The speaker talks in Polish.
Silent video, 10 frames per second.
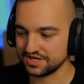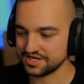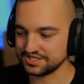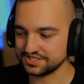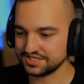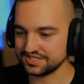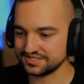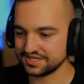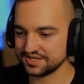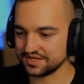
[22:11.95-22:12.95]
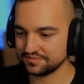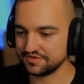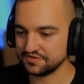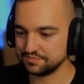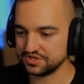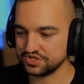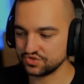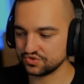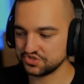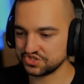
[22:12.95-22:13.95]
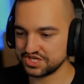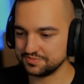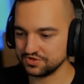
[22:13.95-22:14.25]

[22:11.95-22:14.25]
ale 400, nawet 56,